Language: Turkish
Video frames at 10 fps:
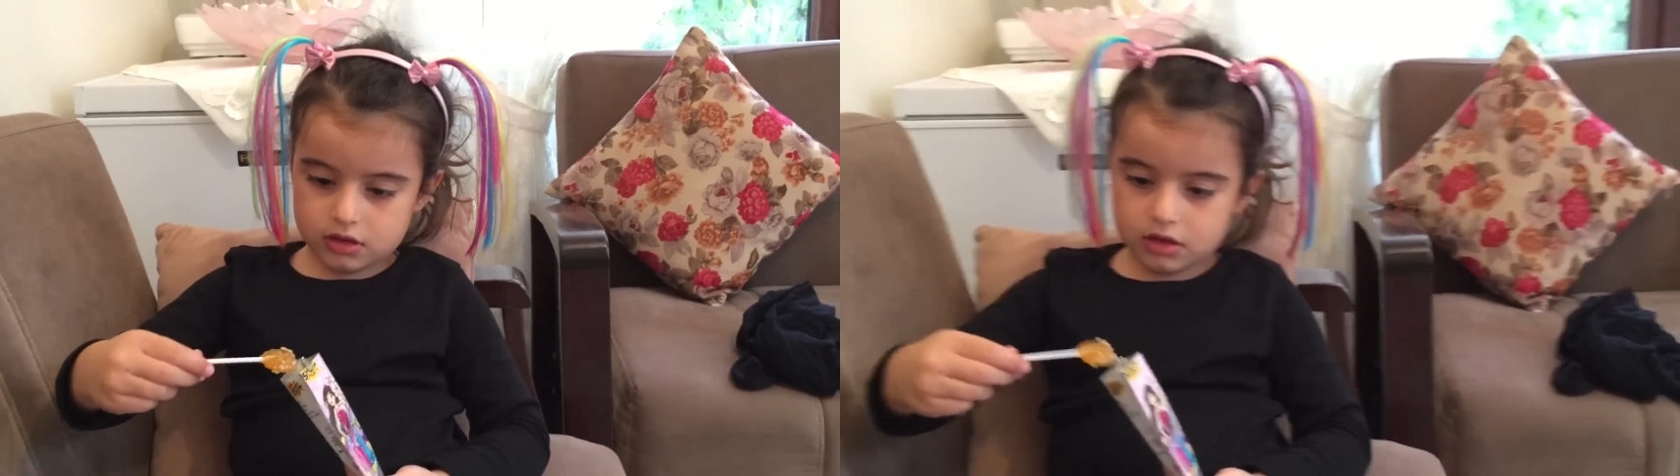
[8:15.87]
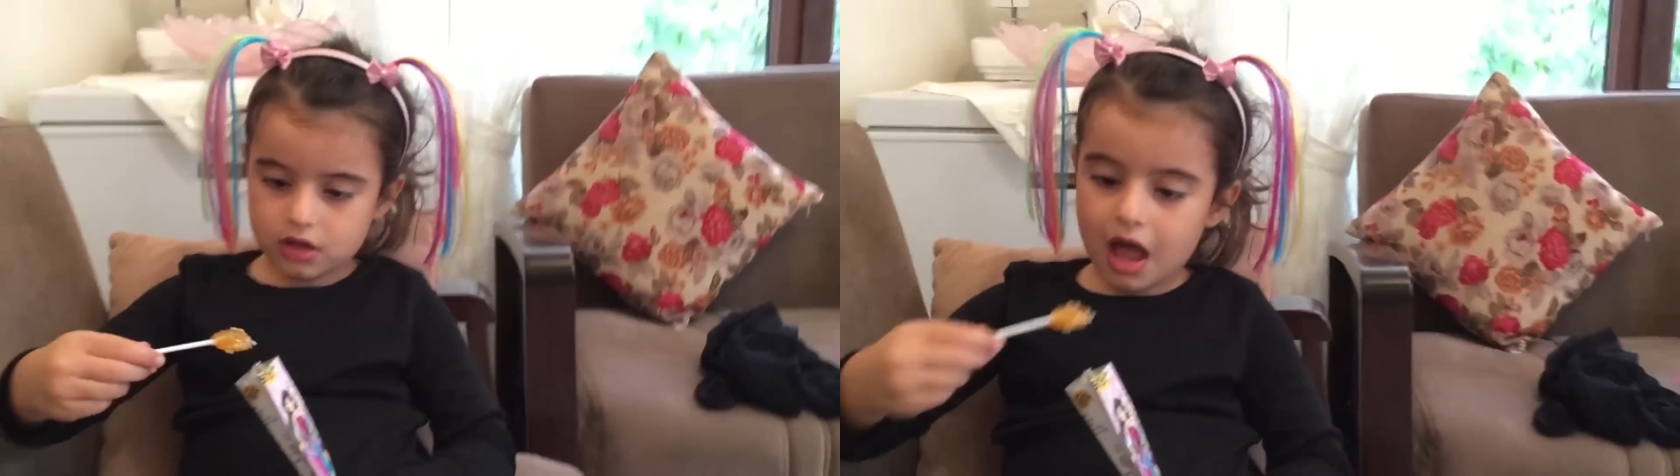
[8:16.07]

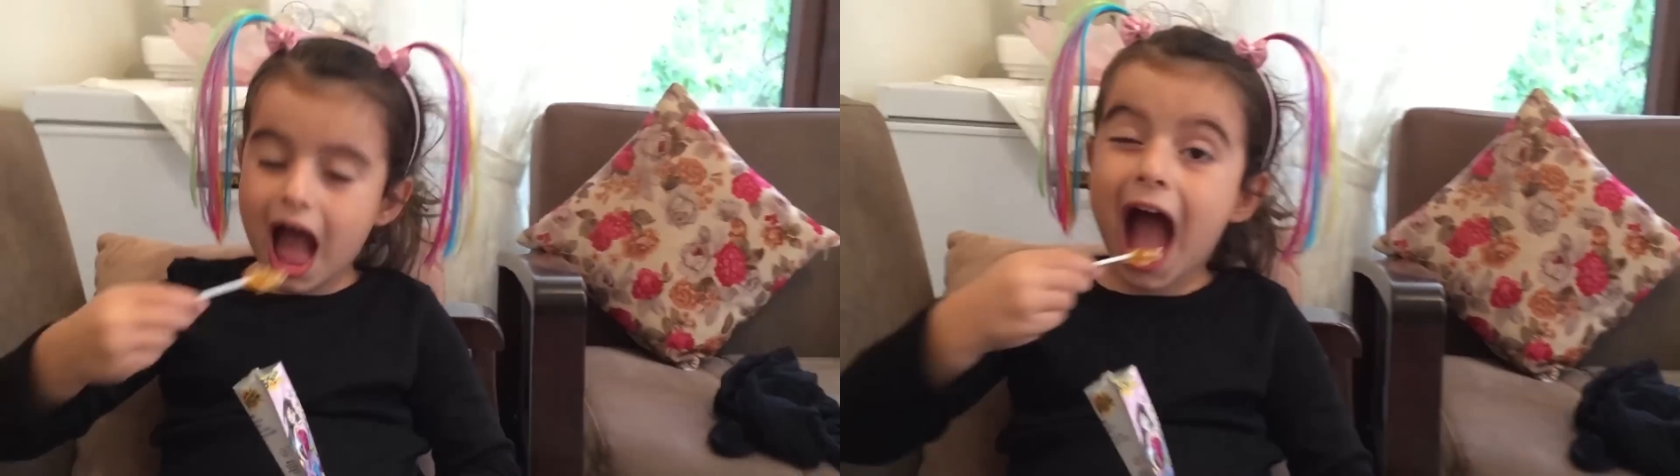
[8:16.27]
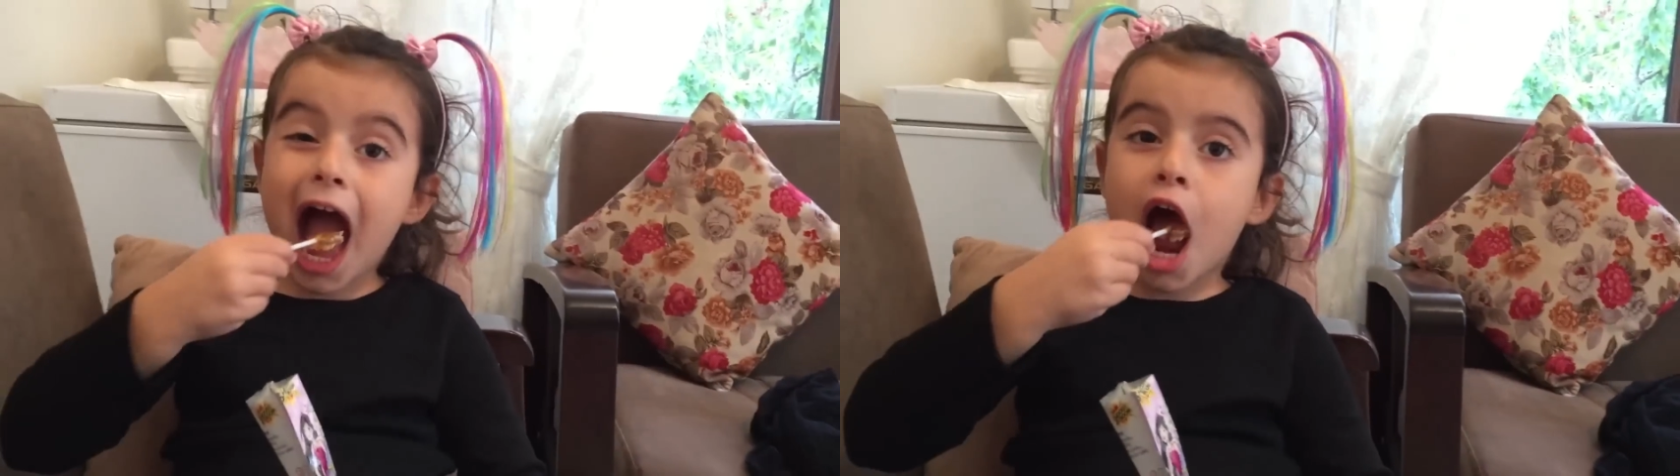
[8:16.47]

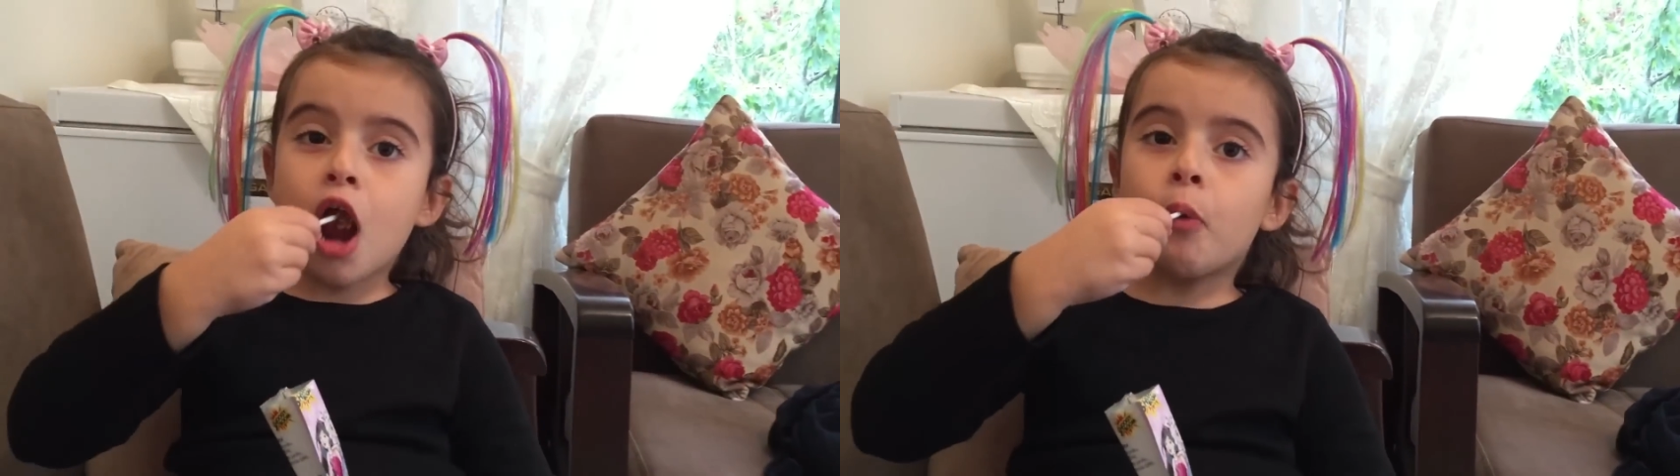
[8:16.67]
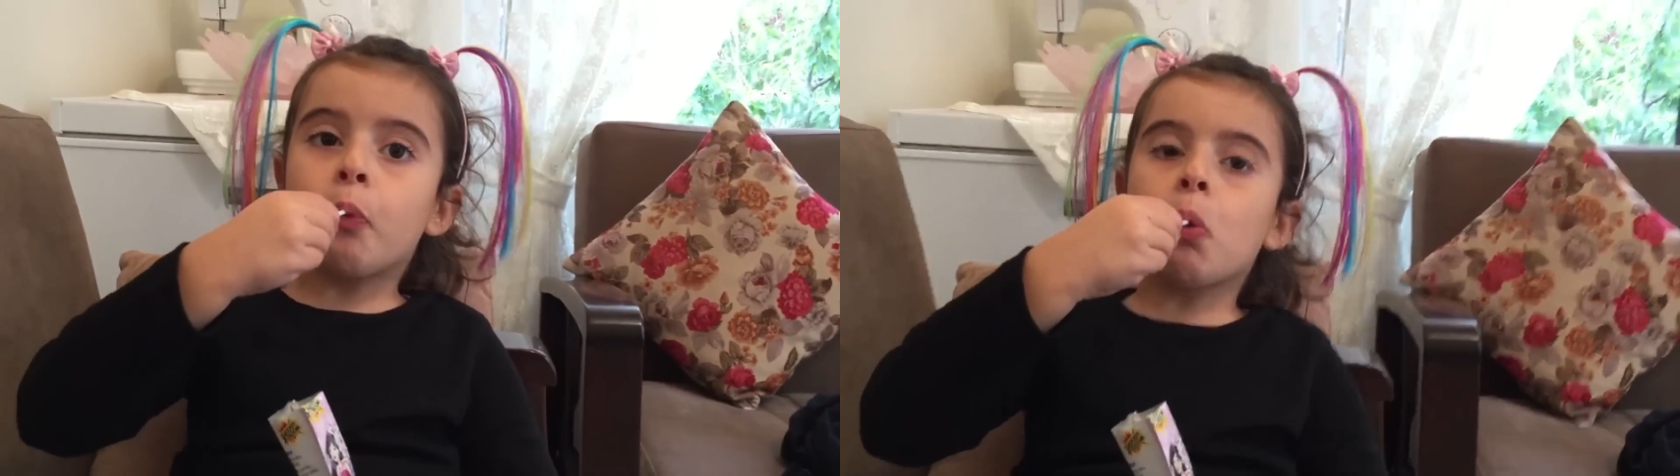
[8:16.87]
Dikkatli ol,
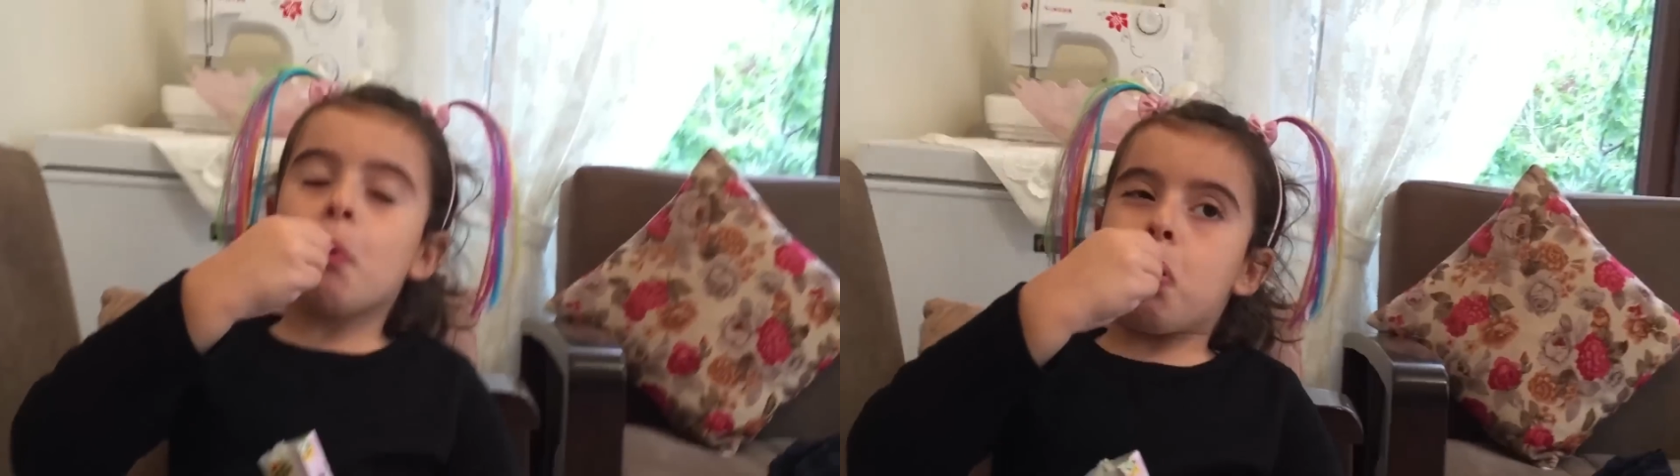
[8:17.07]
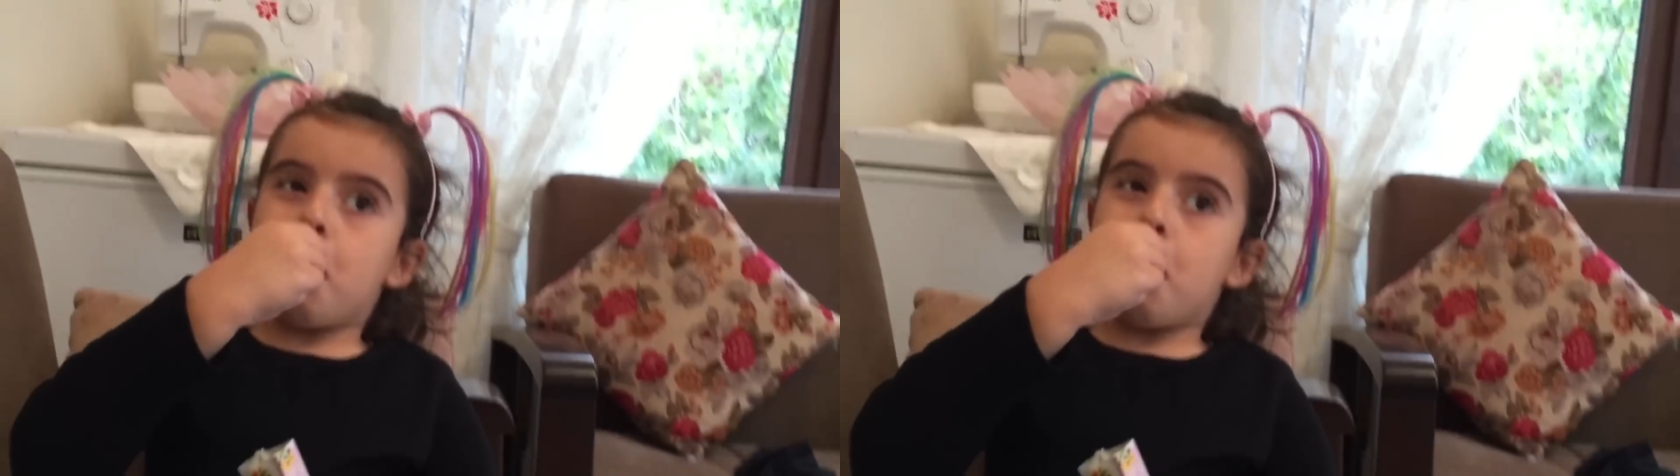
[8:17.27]
dikkatli ol.